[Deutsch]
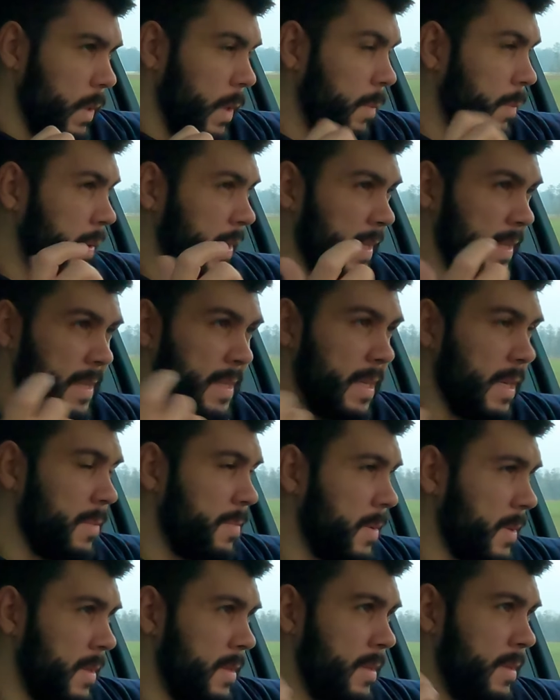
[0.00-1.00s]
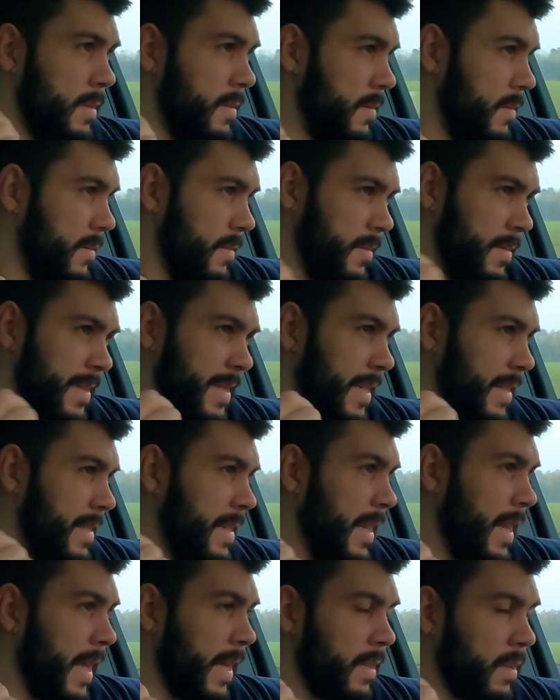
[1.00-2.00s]
Im Prinzip ist, ist
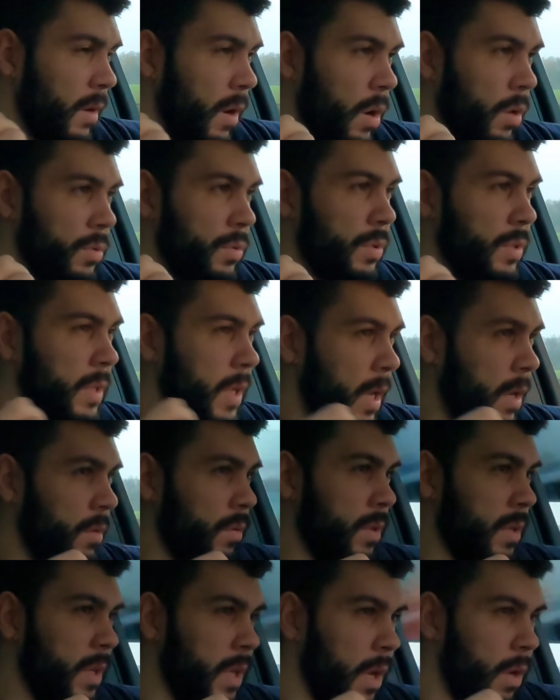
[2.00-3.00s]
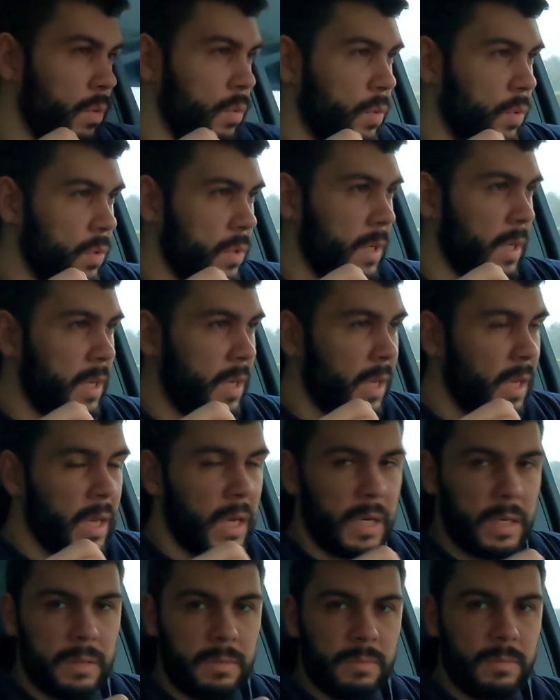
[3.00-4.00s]
das Elektroauto dadurch ein lautloser
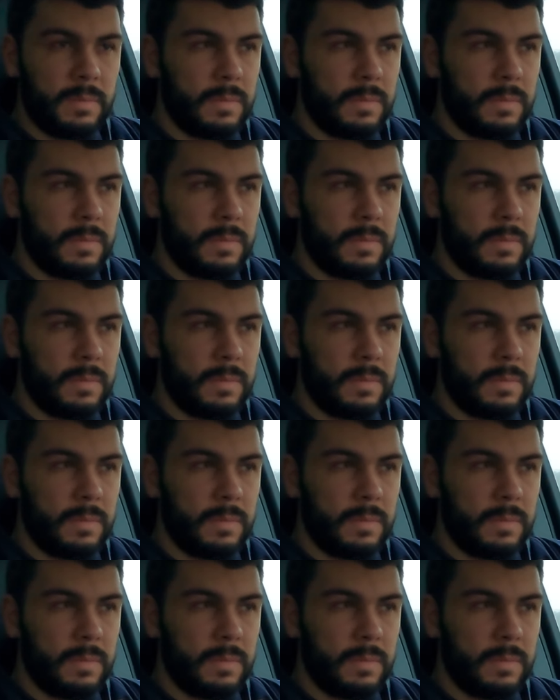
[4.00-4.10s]
Killer.